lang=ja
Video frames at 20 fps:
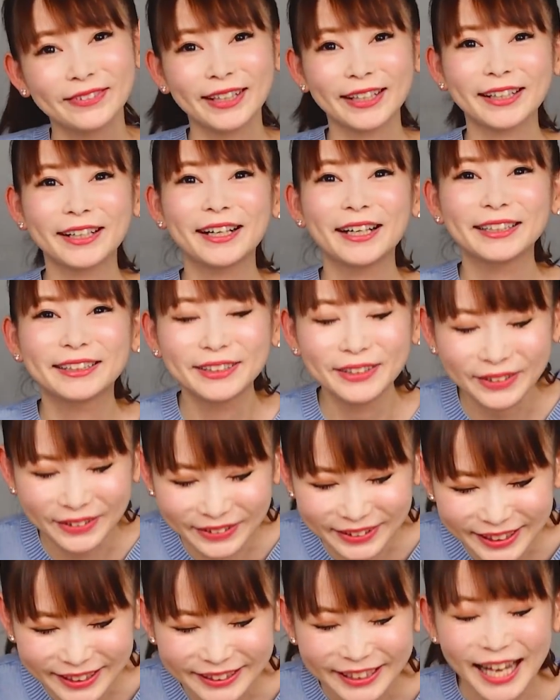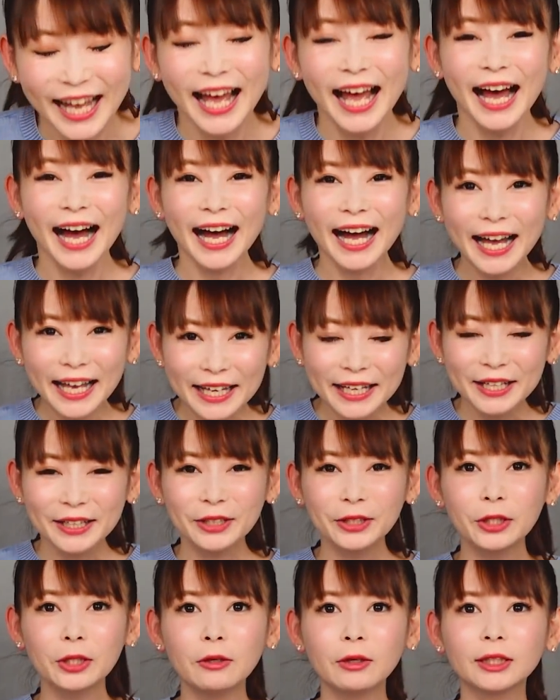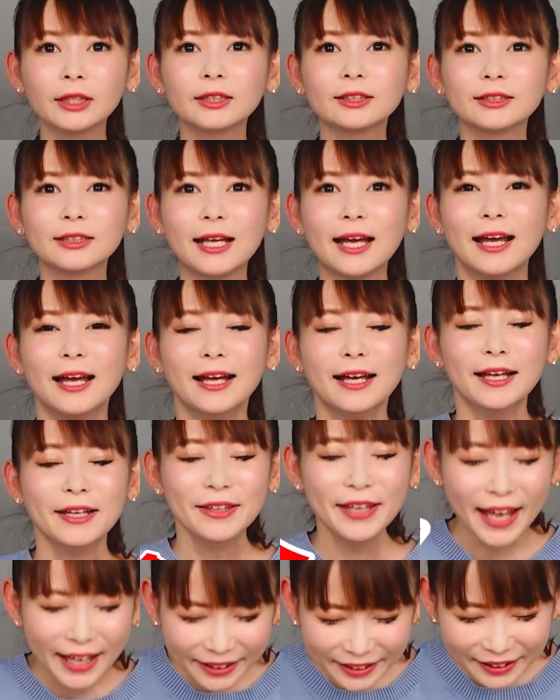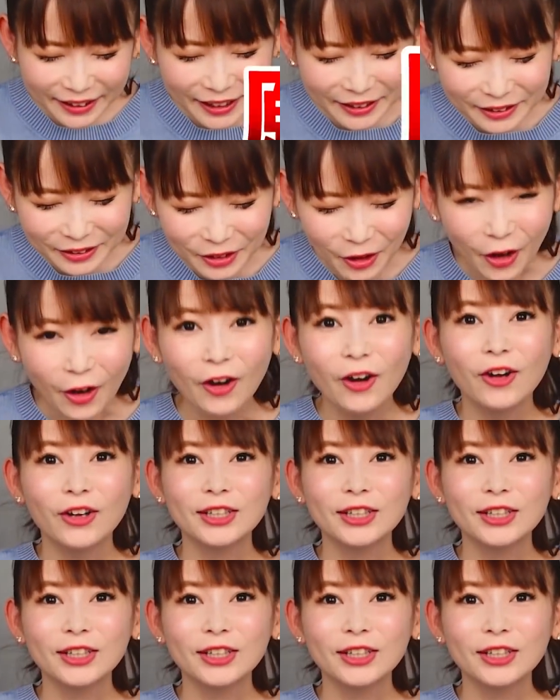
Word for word: 中川翔子です。はい、今日はですね、念願の